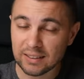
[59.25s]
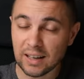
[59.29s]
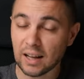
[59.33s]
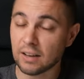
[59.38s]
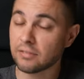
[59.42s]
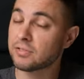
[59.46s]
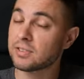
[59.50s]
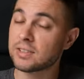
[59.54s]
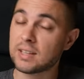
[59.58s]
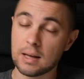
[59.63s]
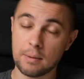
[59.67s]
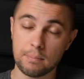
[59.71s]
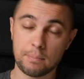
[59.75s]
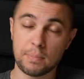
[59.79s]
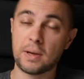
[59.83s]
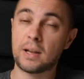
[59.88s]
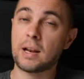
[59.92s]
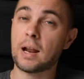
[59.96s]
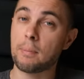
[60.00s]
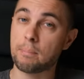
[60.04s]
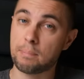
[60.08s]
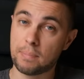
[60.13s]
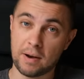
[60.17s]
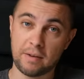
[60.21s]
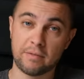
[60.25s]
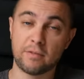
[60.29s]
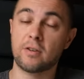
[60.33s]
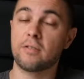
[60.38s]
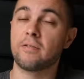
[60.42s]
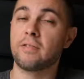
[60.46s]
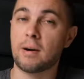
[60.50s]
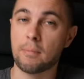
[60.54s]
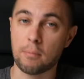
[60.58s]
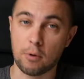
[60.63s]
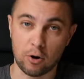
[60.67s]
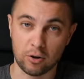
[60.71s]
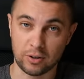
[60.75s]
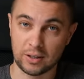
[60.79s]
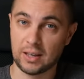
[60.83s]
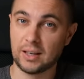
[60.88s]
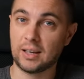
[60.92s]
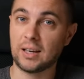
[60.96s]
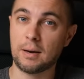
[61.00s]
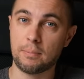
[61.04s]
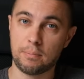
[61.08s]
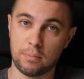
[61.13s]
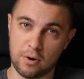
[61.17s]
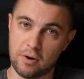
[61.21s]
na wstępie na pewno wam o
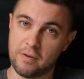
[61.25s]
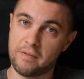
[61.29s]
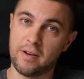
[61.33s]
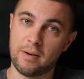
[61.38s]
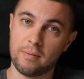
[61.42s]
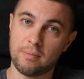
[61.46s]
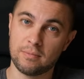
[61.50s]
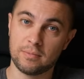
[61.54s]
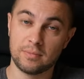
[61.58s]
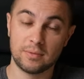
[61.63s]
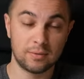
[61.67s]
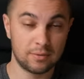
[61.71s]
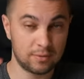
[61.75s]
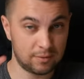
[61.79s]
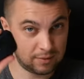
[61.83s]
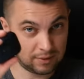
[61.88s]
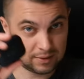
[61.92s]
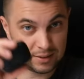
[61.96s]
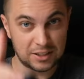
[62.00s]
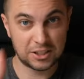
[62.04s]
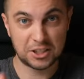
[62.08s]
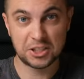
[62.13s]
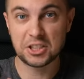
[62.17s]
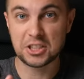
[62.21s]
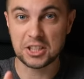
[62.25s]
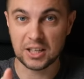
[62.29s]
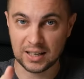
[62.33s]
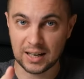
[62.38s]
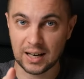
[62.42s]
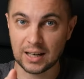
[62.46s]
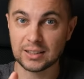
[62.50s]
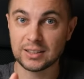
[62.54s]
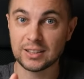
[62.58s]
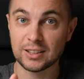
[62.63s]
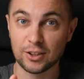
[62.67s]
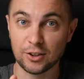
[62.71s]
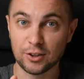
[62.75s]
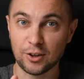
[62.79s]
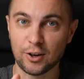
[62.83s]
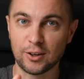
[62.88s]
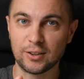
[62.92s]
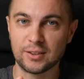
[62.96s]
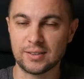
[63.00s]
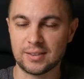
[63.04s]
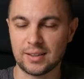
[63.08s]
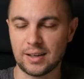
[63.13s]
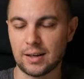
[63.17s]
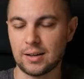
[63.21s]
niej nie powiem. Czekajcie do
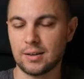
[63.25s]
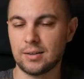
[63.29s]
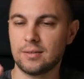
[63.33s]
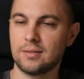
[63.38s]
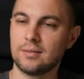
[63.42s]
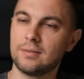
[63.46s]
końca.